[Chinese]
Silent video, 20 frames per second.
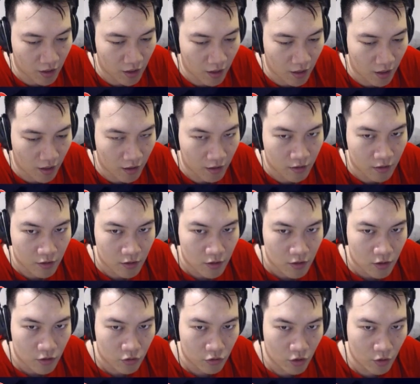害啊，
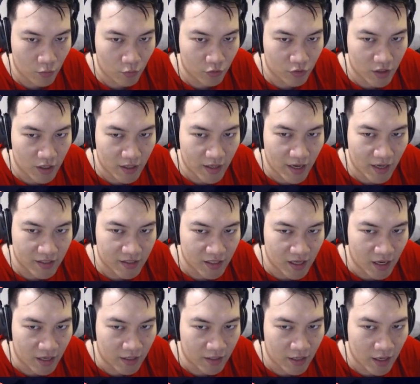所以目前看起
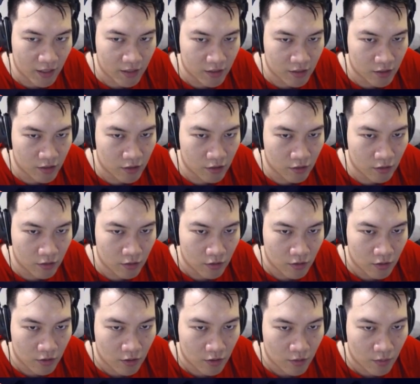来应该是
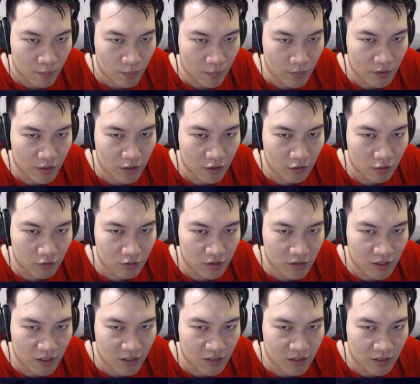比较
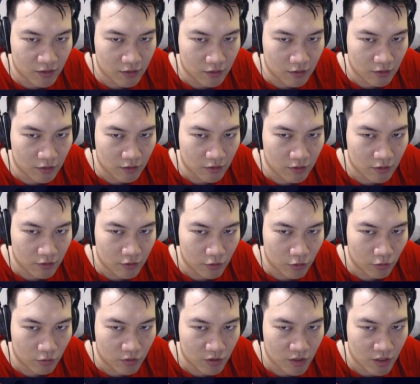接近的
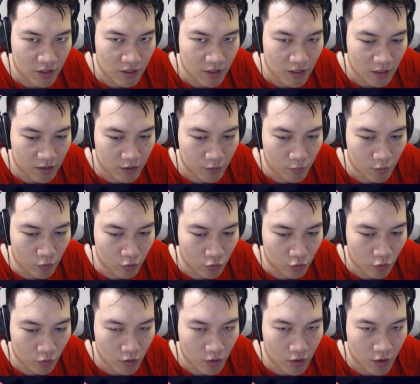东西，应该是比如
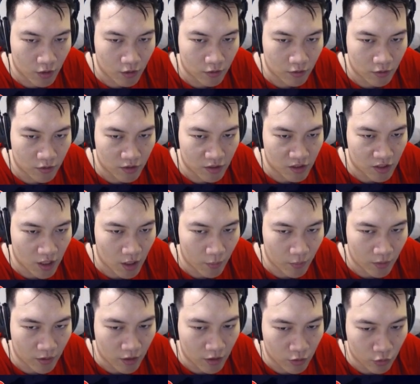说跟击杀
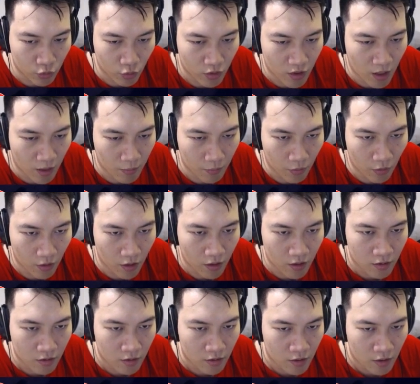命令做 combo 啊。
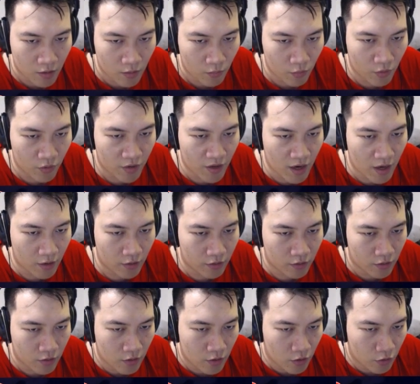不过当然
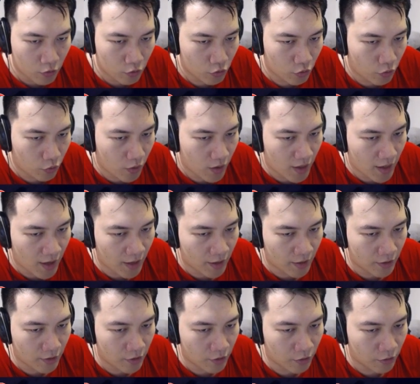如果未来
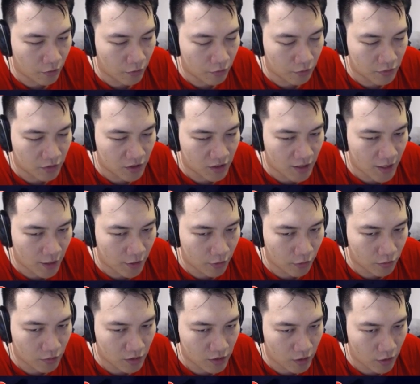有其他
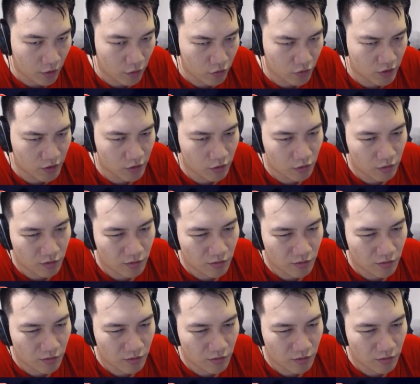东西，因为其实